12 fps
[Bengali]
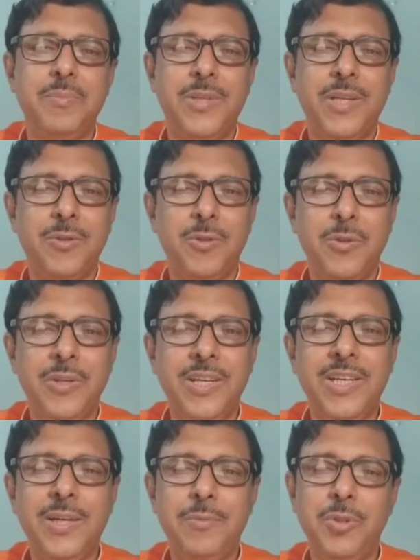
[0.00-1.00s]

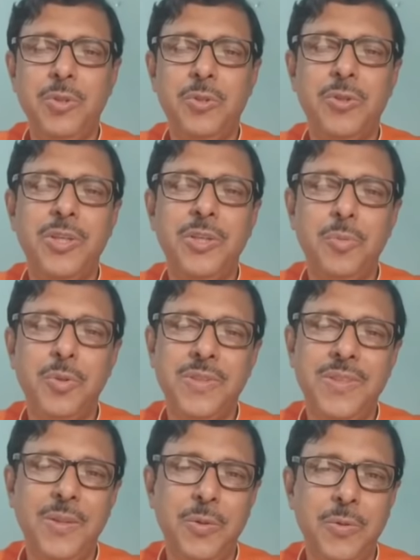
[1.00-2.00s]
প্রার্থনায় আমন্ত্রণে
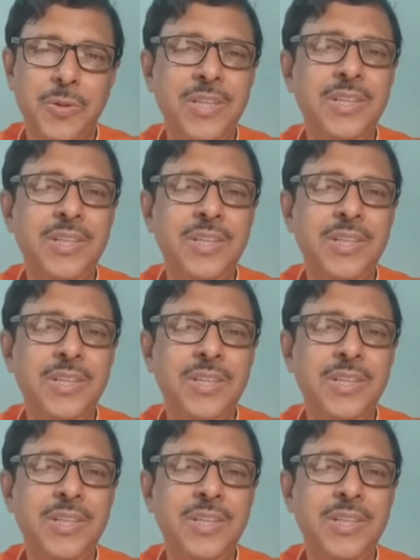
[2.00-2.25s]
উপস্থিত হয়ে